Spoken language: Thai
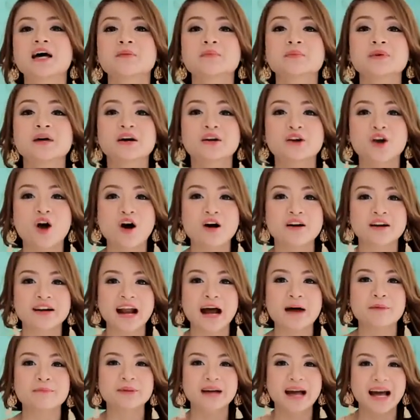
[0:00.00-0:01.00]
เพื่อรอง
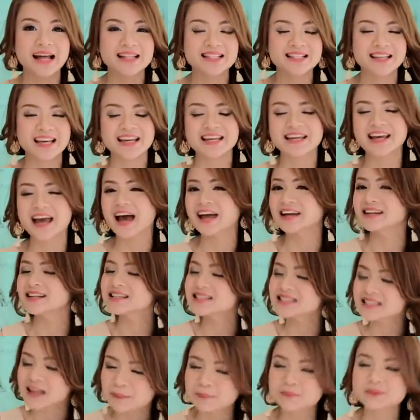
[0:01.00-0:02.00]
รับการใช้งาน
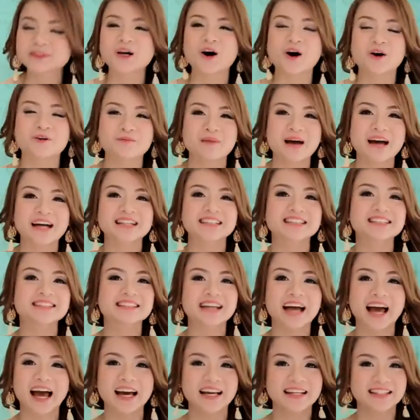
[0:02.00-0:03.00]
ที่ซับซ้อนมากขึ้น
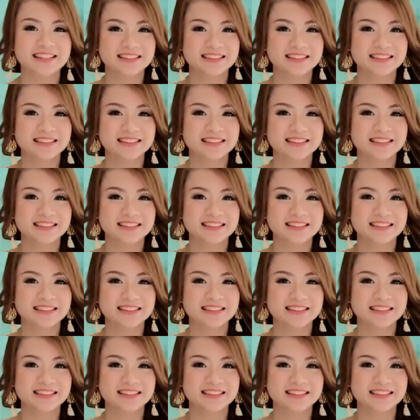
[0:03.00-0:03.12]
ค่ะ